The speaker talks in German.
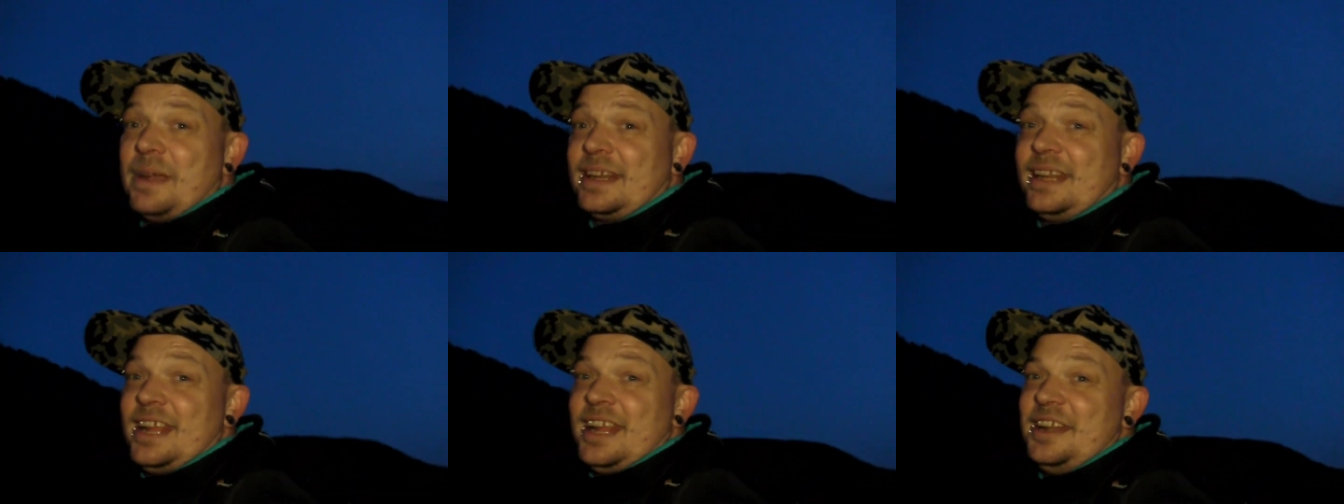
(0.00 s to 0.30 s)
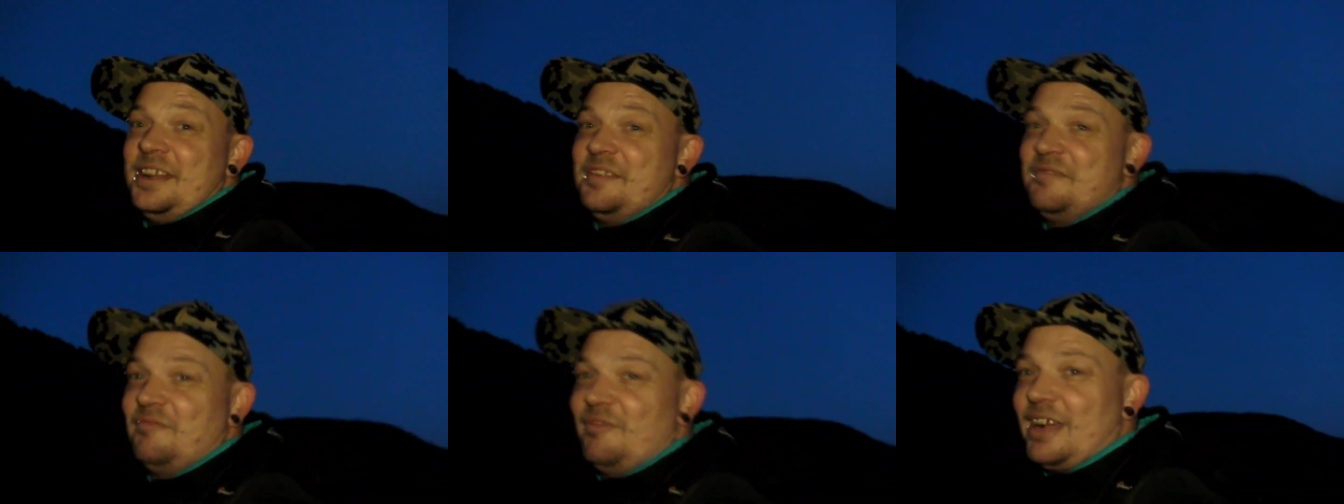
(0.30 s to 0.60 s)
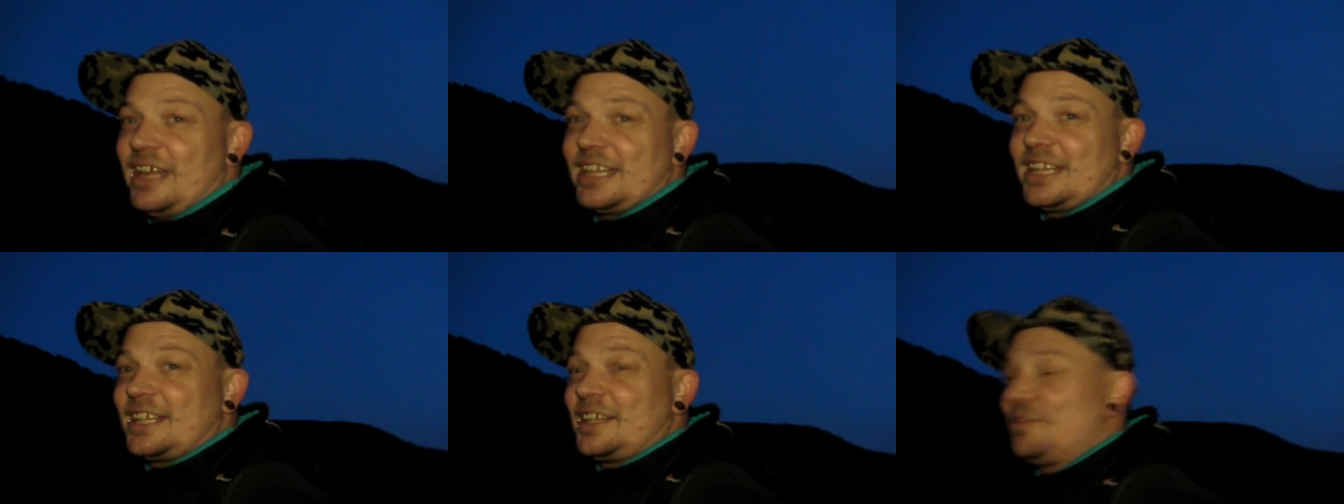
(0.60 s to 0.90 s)
dann
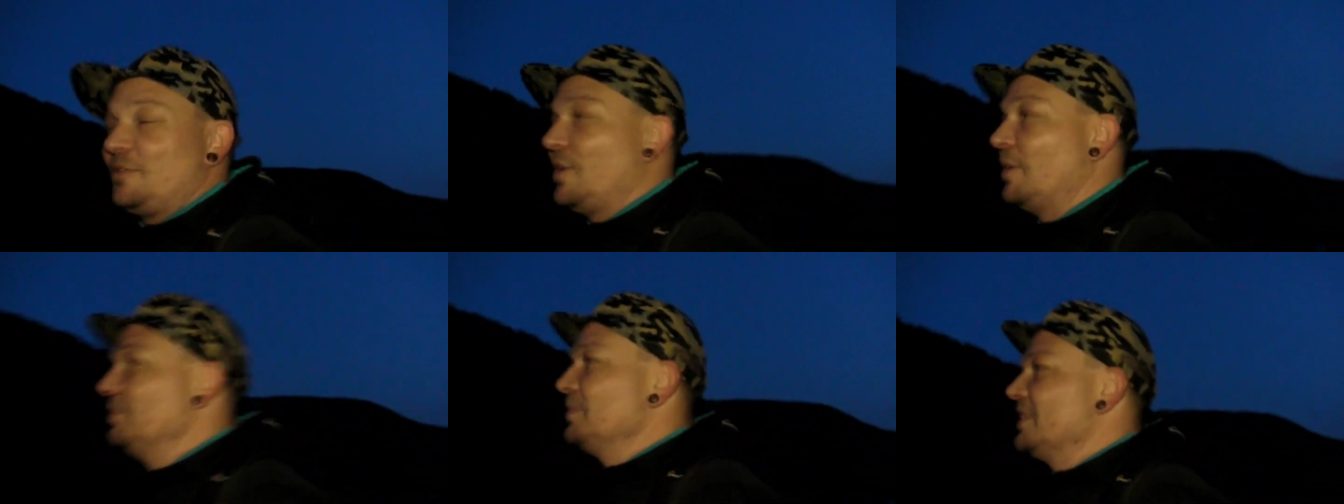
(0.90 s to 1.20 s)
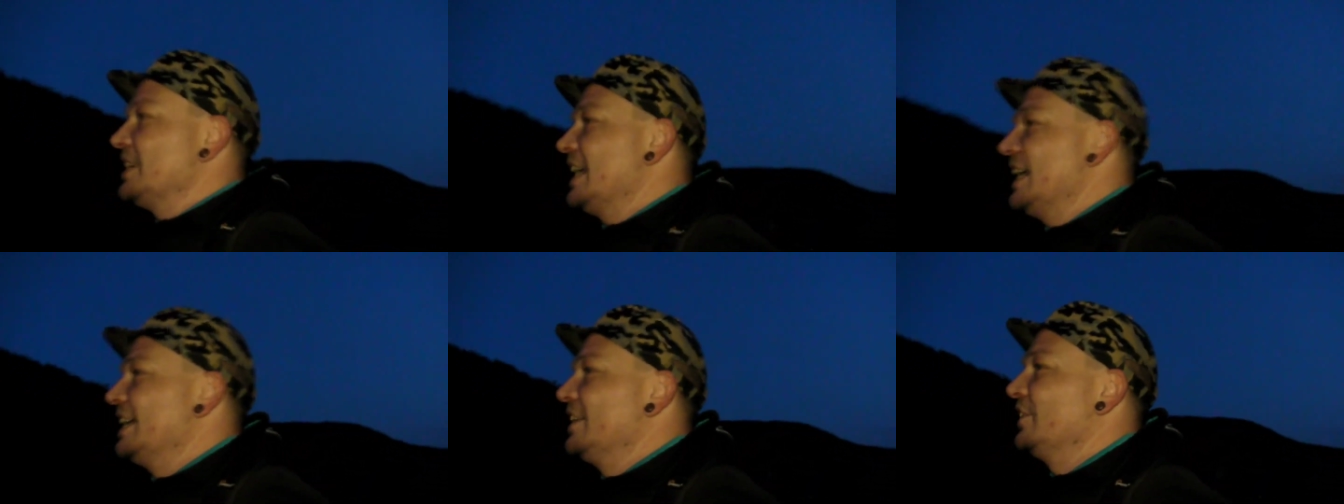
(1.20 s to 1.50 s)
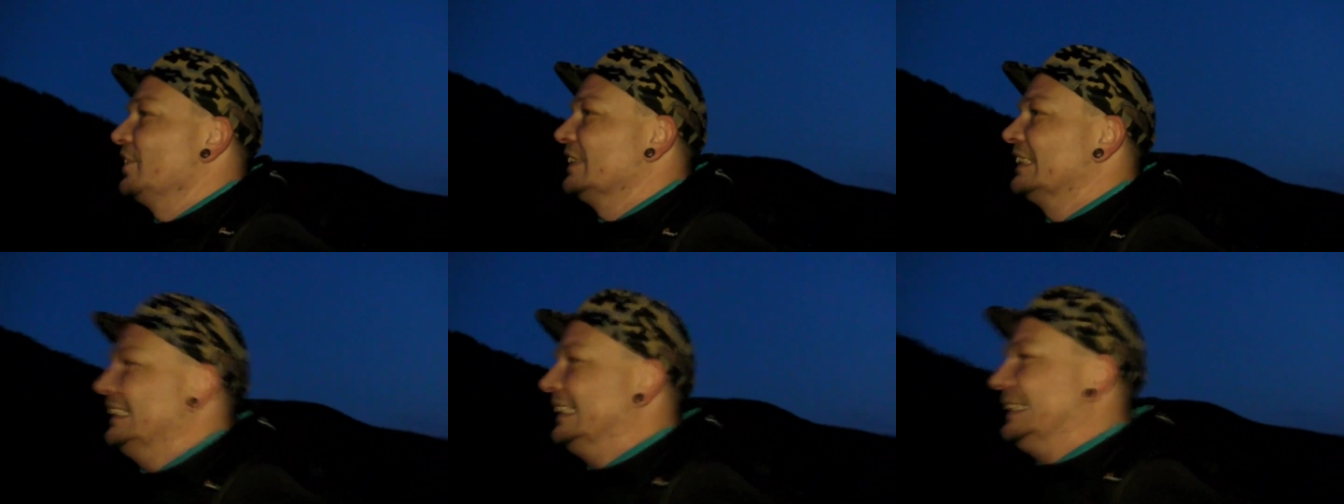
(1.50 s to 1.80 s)
was vom See
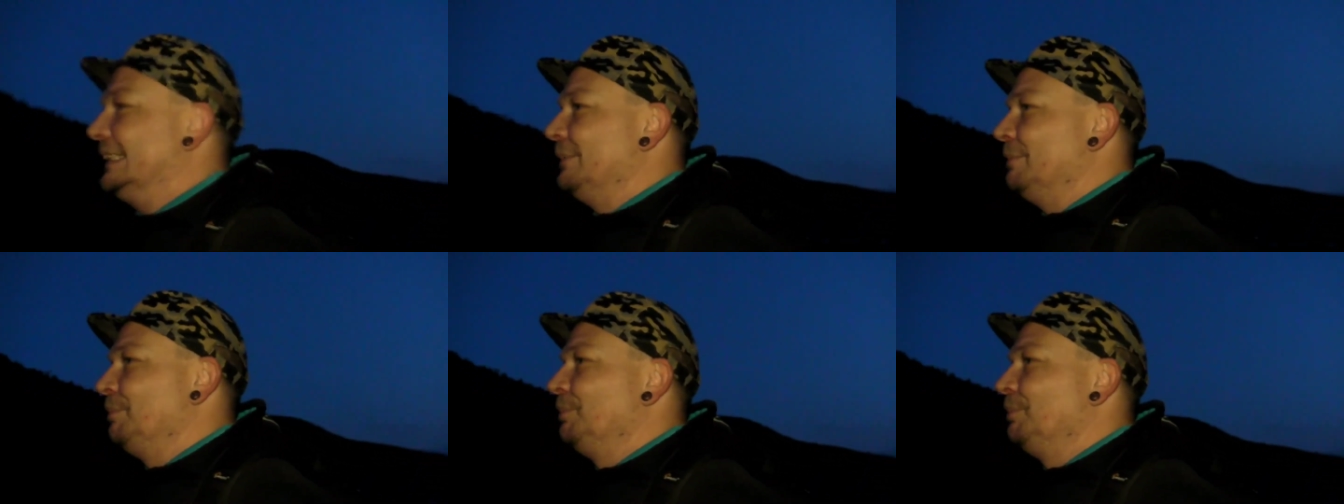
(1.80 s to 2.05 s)
noch sieht.